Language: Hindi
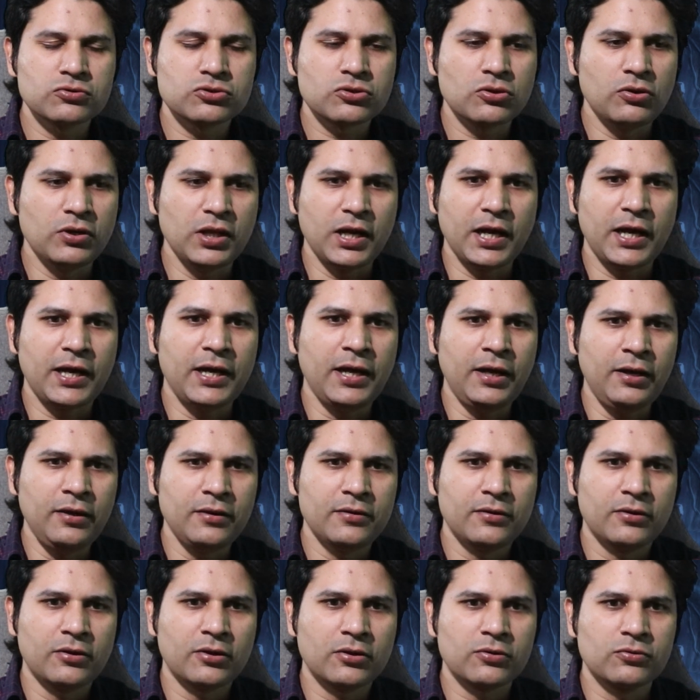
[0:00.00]
उसको हिलाया
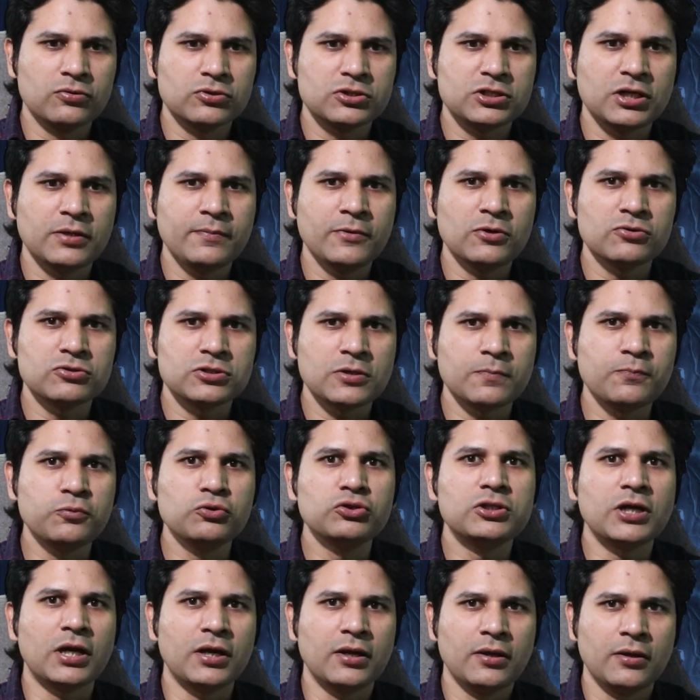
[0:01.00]
और गुस्से में उससे
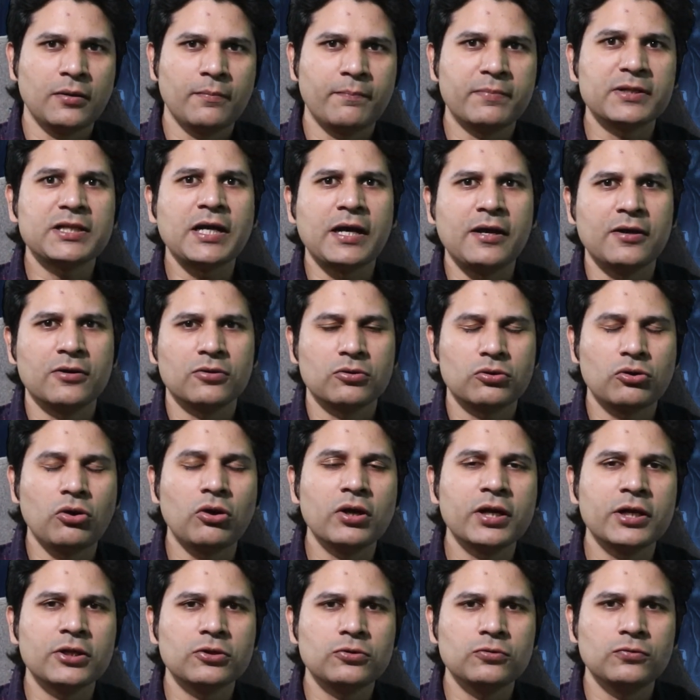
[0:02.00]
पूछा बता
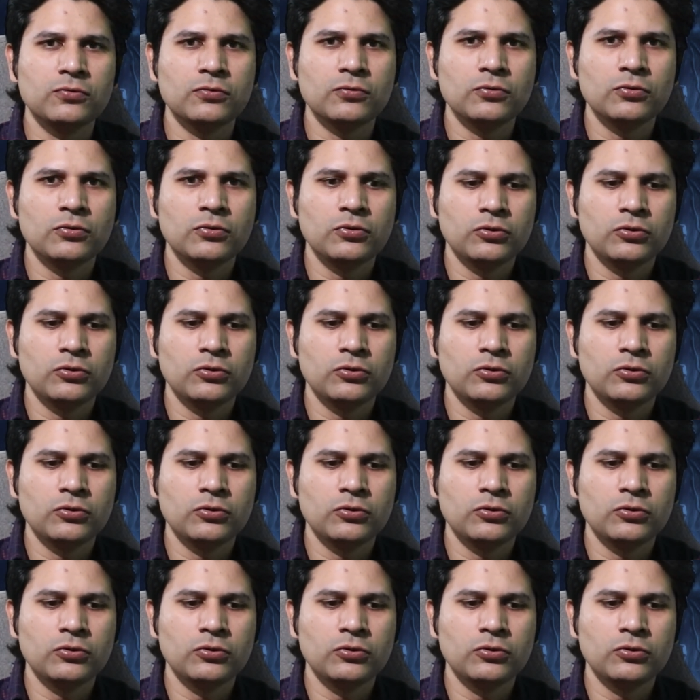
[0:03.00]
कौन है तू